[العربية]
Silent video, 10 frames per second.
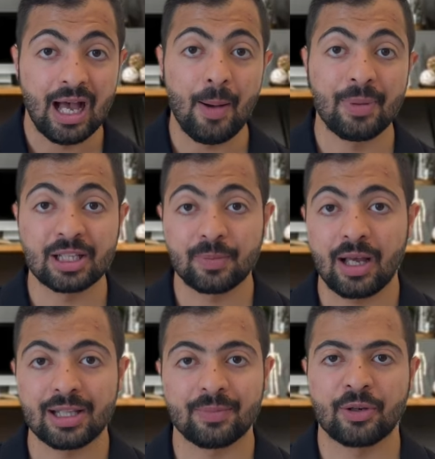أما
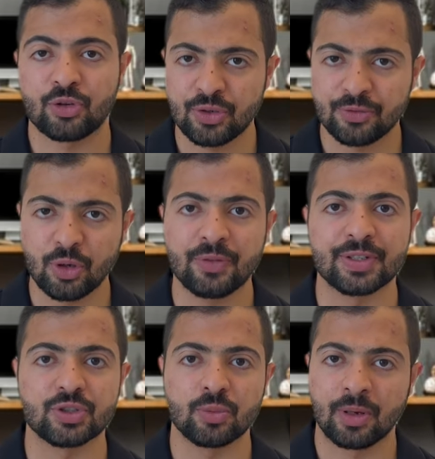تطبيقات مايكروسوفت
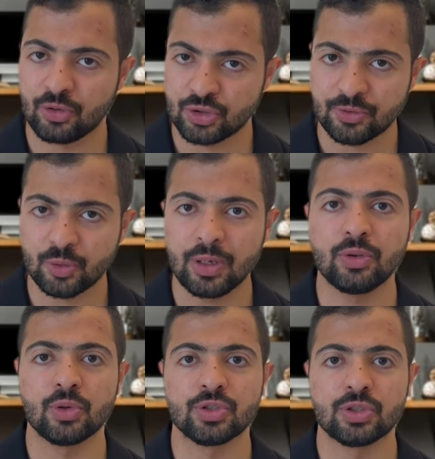أوفيس ومايكروسوفت
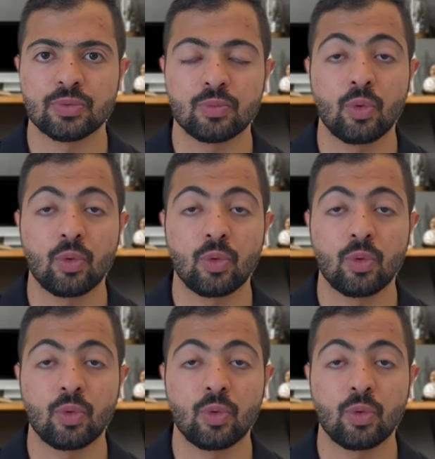ويندوز